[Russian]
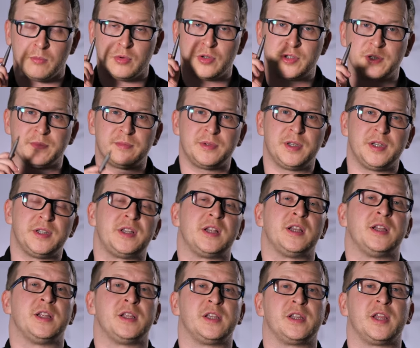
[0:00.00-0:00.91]
Будьте
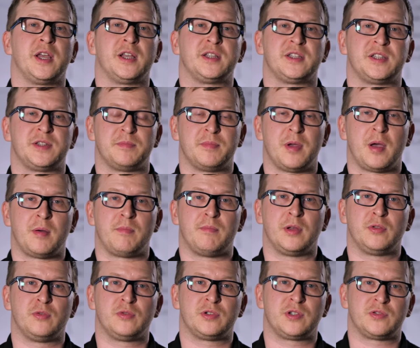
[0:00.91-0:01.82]
бдительны, не дайте себя
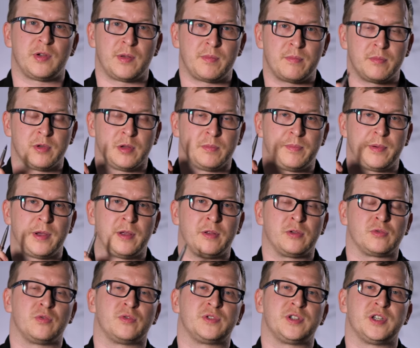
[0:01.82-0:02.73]
обмануть. С вами был
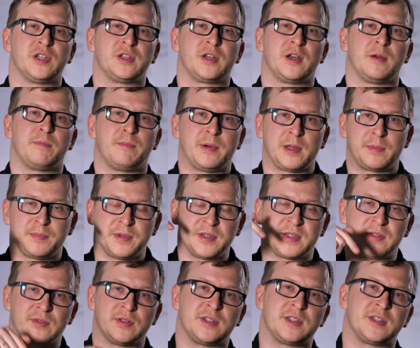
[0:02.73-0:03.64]
Павел Куксенко.
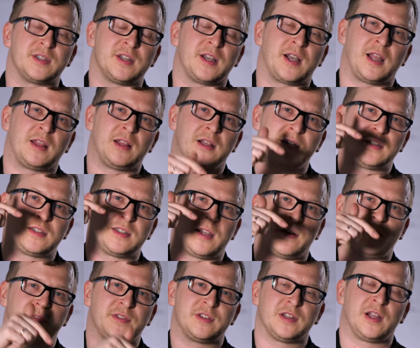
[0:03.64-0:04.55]
Подписывайтесь на канал,
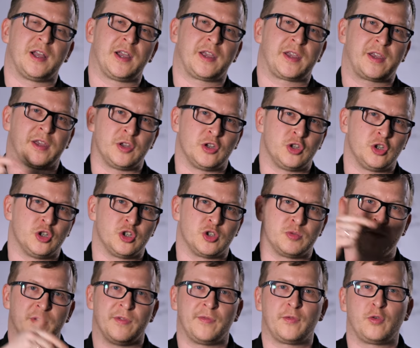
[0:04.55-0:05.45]
ставьте лайки и
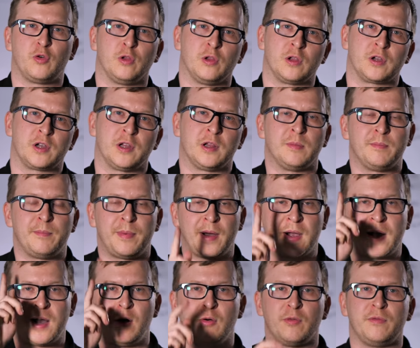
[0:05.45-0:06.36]
жми в колокол.
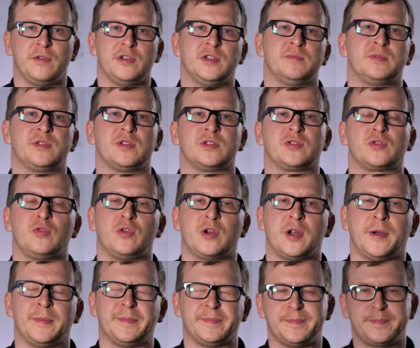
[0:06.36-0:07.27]
Пока, увидимся
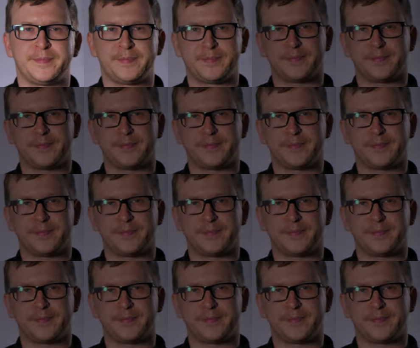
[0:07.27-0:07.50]
скоро.